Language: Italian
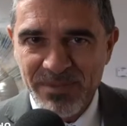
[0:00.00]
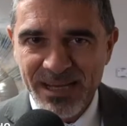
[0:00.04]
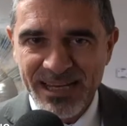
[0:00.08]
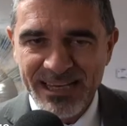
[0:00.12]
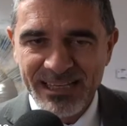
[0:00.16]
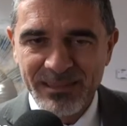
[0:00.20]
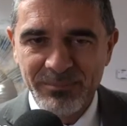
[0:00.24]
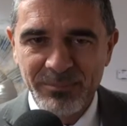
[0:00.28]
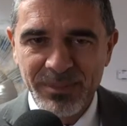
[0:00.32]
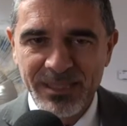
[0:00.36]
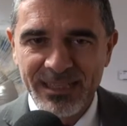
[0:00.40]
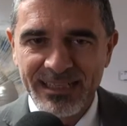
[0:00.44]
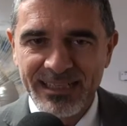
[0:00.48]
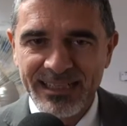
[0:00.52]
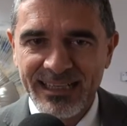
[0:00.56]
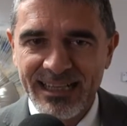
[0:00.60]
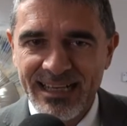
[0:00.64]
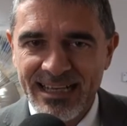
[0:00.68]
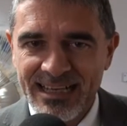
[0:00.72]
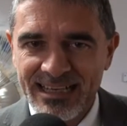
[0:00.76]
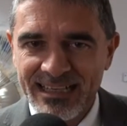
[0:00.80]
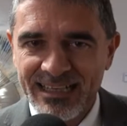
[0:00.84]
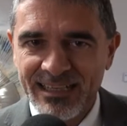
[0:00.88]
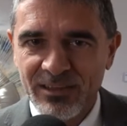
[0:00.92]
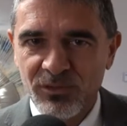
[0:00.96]
paper che
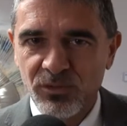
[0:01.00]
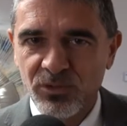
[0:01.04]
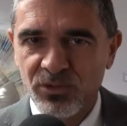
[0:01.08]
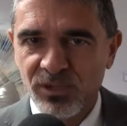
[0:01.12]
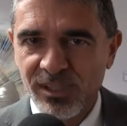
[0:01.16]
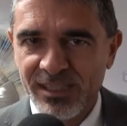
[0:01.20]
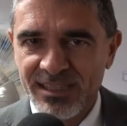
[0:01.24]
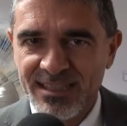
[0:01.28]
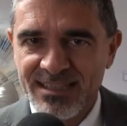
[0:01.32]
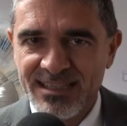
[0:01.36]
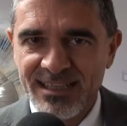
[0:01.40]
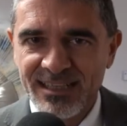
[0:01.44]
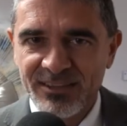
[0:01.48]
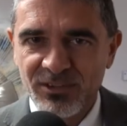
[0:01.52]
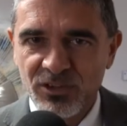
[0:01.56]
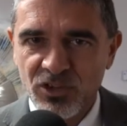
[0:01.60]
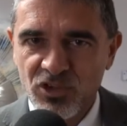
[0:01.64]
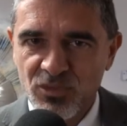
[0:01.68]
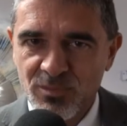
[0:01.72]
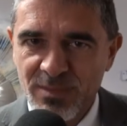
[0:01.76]
anche utilizzando